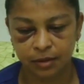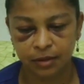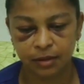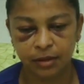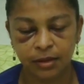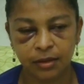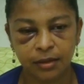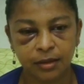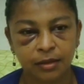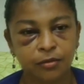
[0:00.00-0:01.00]
eh,
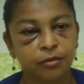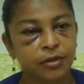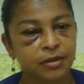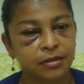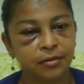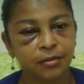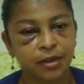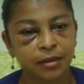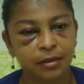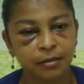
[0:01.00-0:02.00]
le, cogí el
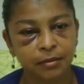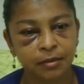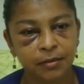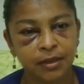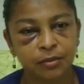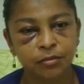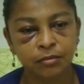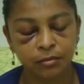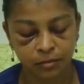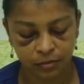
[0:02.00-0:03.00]
celular y miré
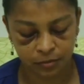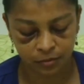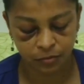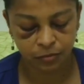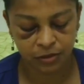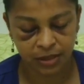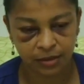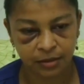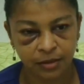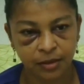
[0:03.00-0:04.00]
un, un
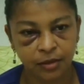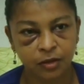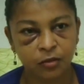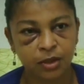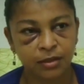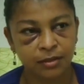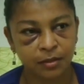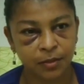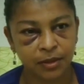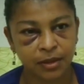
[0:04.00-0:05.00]
chat y no me lo
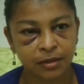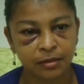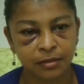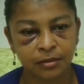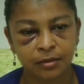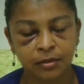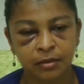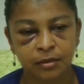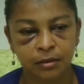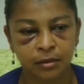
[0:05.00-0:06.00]
interpreté.
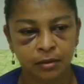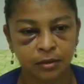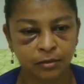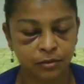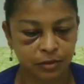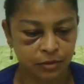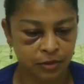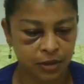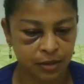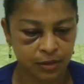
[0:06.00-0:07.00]
Entonces
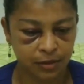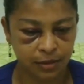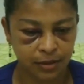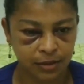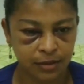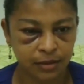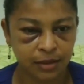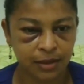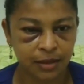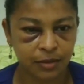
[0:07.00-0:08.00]
yo le, eché
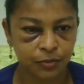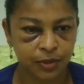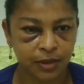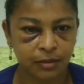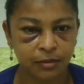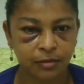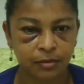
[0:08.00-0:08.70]
en cara eso a él